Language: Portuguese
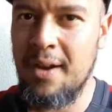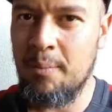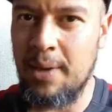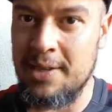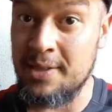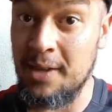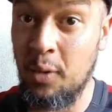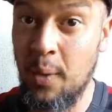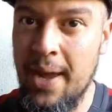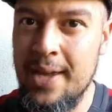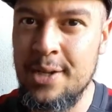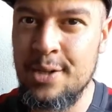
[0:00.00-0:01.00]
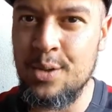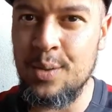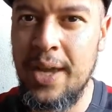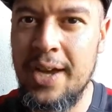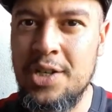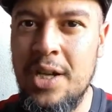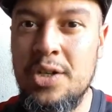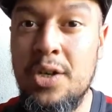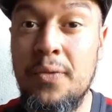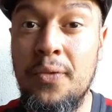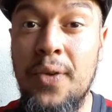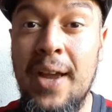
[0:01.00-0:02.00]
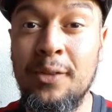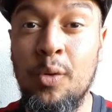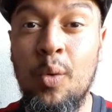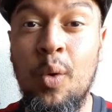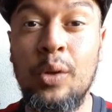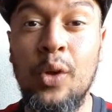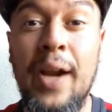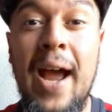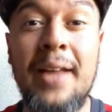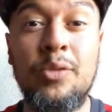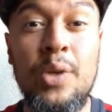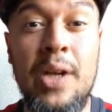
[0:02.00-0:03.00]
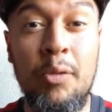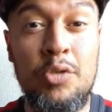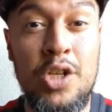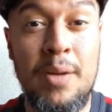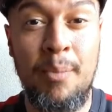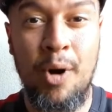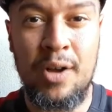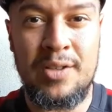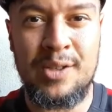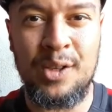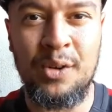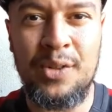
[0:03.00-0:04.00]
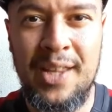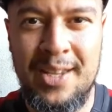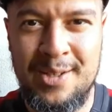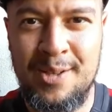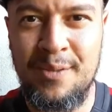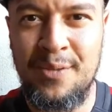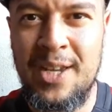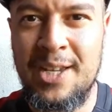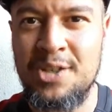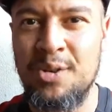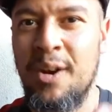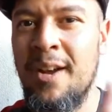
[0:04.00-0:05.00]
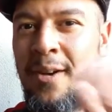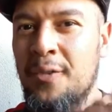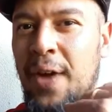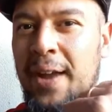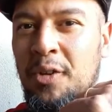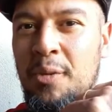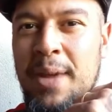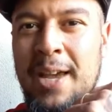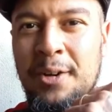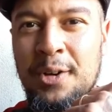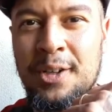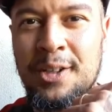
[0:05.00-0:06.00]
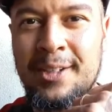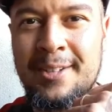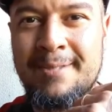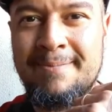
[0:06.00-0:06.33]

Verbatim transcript: Mas não é isso que a gente vê no Colorado e eu te mostro nesse vídeo. Vem comigo!